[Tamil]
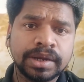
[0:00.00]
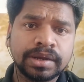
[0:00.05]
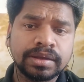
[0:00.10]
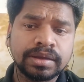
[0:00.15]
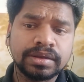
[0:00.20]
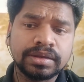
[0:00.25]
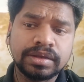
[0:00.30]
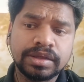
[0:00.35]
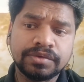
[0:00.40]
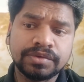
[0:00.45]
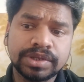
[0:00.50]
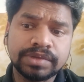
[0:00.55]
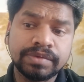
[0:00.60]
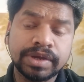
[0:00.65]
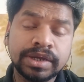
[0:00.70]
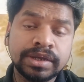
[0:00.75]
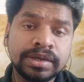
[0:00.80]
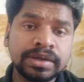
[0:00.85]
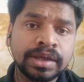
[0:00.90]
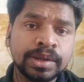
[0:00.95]
மரங்களை நீங்கள் வந்து
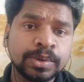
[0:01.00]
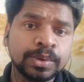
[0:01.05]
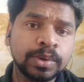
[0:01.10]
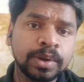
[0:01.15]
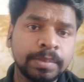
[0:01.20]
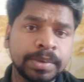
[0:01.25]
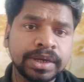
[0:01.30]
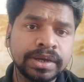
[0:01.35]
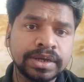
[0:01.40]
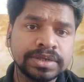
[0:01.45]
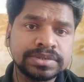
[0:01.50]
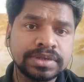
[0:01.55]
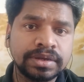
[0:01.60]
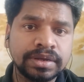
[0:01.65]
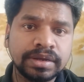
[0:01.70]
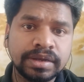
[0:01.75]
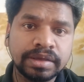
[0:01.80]
வெட்டிகிட்டே இருக்கணும் அப்படின்னு நினச்சிட்டு